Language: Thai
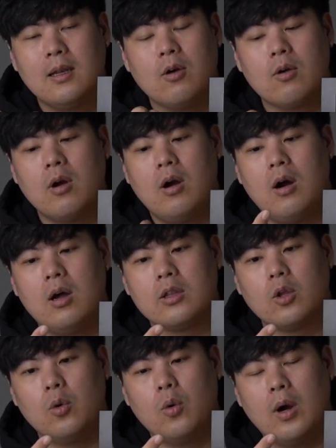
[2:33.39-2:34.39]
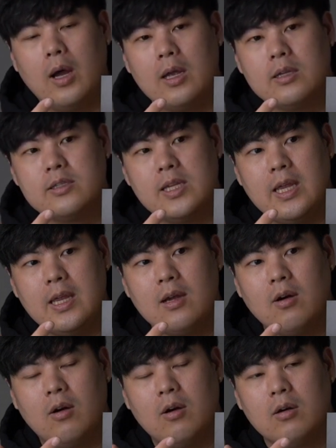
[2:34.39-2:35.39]
แล้วก็ตัวสี
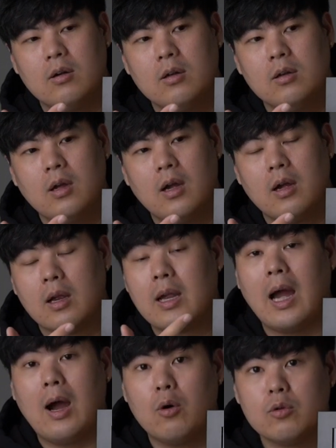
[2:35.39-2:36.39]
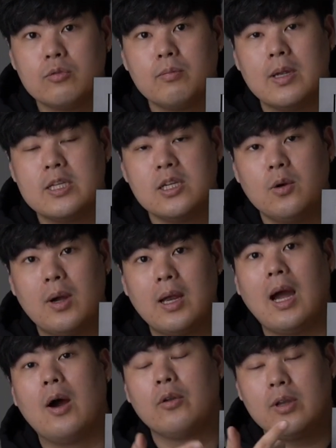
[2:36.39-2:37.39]
ของเอ่อ count มันชื่อว่า
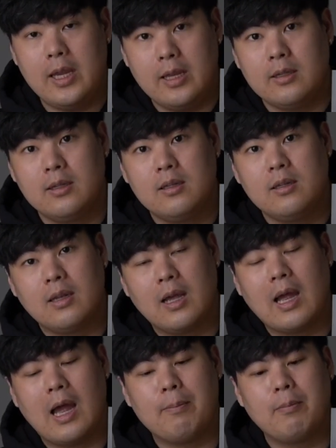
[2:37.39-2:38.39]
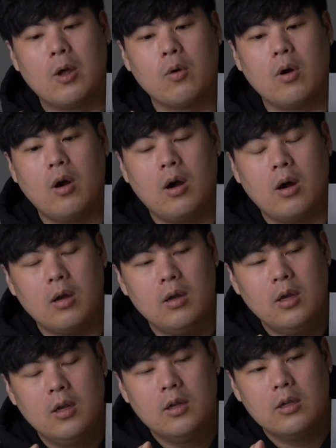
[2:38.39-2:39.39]
count it นะครับ แล้วก็
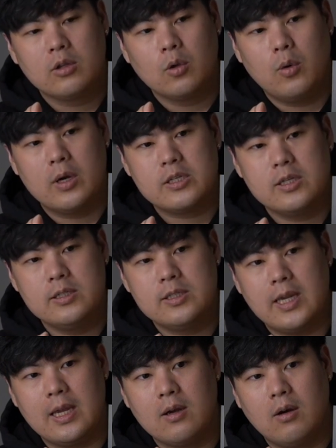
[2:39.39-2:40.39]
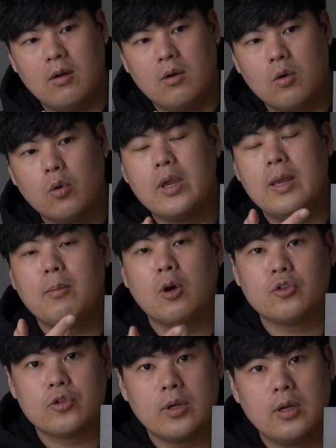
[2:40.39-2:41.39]
ตัวชื่อสีของ Cookie
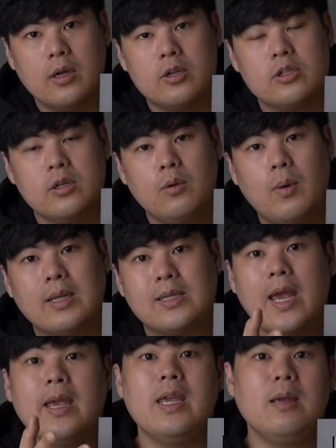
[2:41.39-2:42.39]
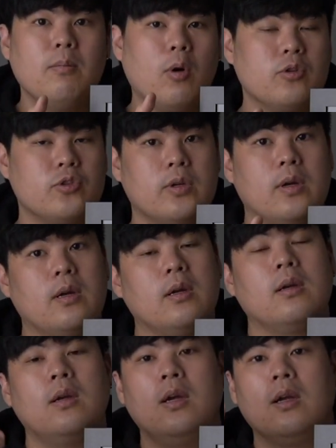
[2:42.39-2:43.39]
Monster ชื่อว่า Taking Monster
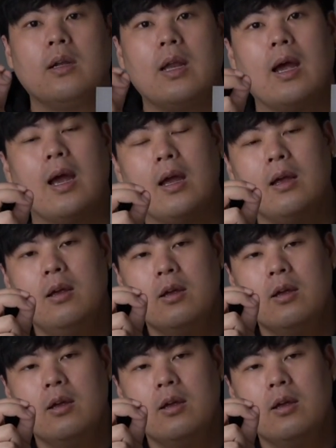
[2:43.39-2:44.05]
นะฮะ